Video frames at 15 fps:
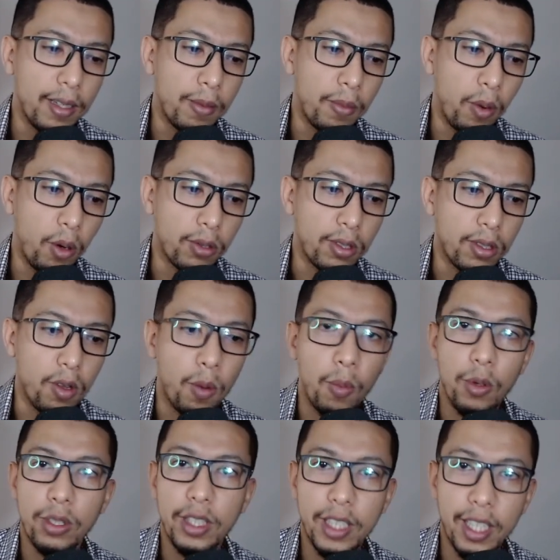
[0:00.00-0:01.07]
بخصوص
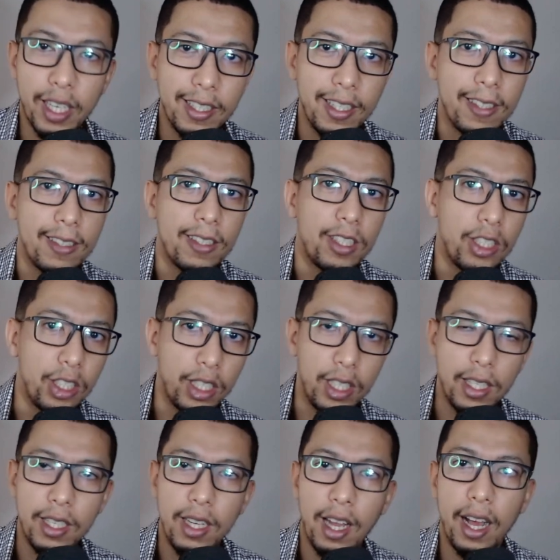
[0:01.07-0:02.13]
الامور التقنيه
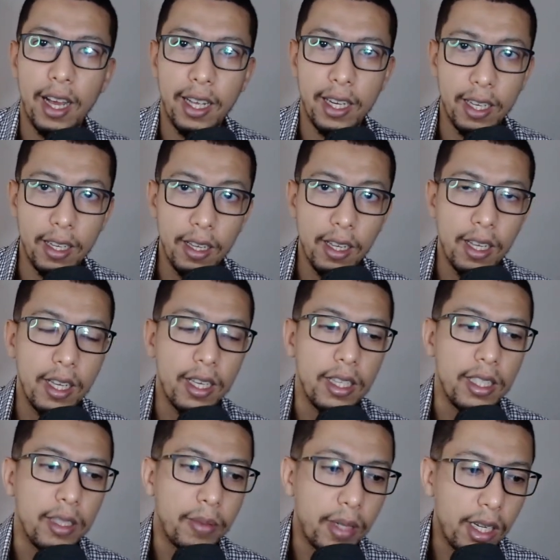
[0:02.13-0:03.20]
التسجيل الى اخره
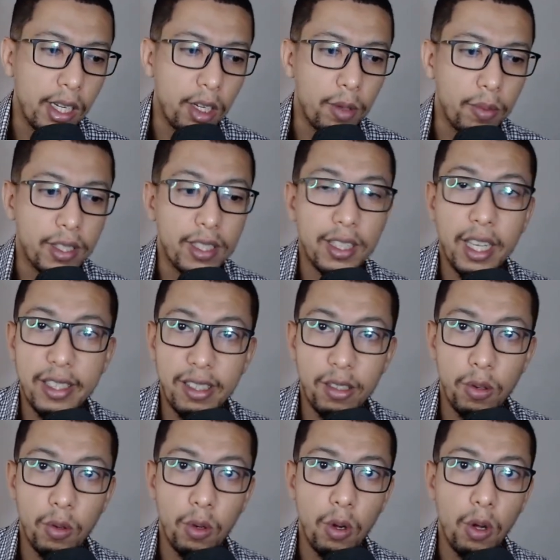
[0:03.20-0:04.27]
يمكن لكم
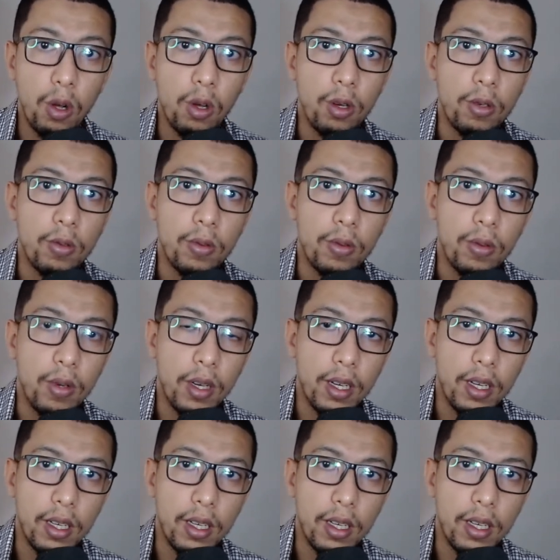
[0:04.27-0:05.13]
تتصلوا و...